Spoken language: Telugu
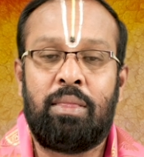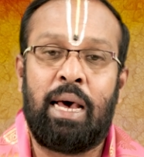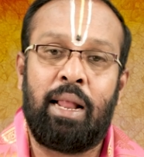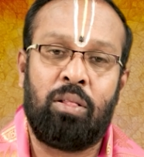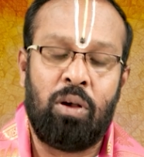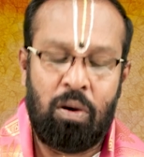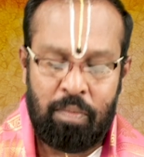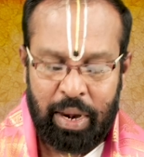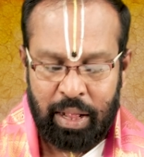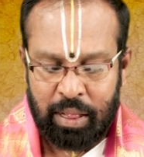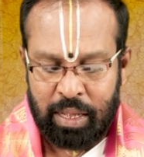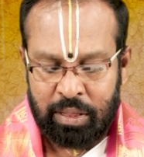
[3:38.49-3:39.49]
ధనంతో
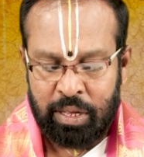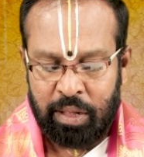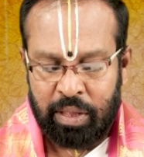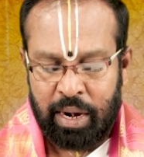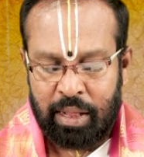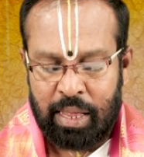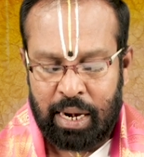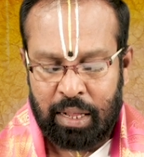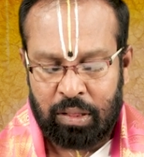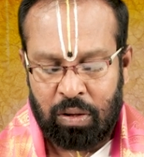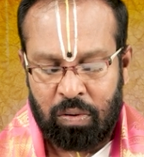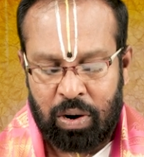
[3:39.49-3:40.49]
మరింత చేతి నిండా
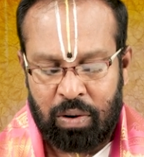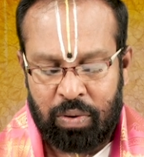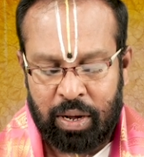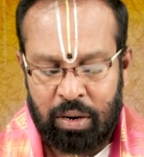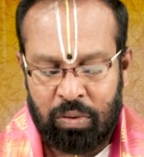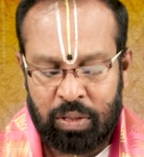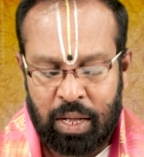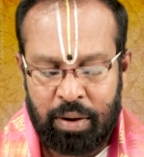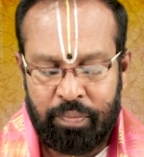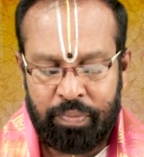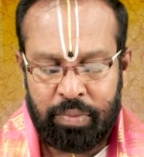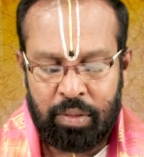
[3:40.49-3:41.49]
ధనంతో కూడా ఉండగలుగుతారు